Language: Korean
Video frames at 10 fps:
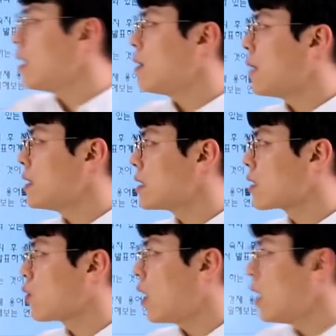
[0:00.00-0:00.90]

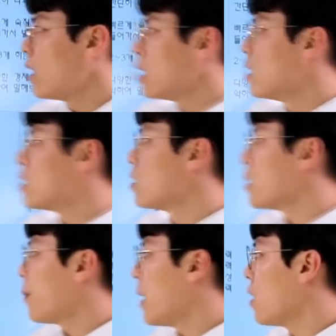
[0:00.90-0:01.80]
일반직과
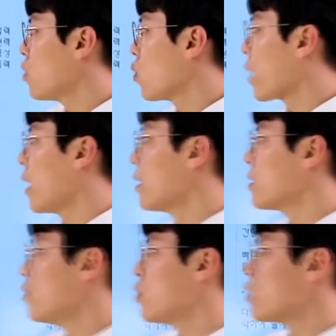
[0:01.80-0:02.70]
2018년도
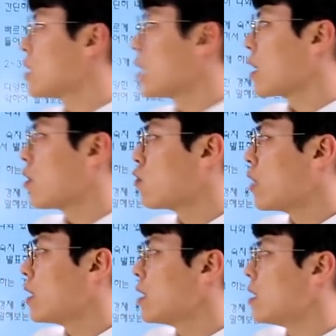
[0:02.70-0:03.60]
개인금융직의
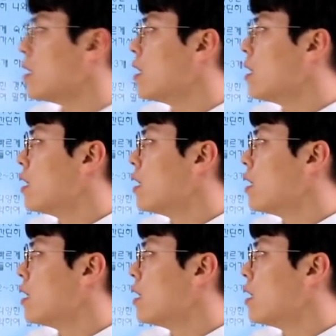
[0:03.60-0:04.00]
경우에는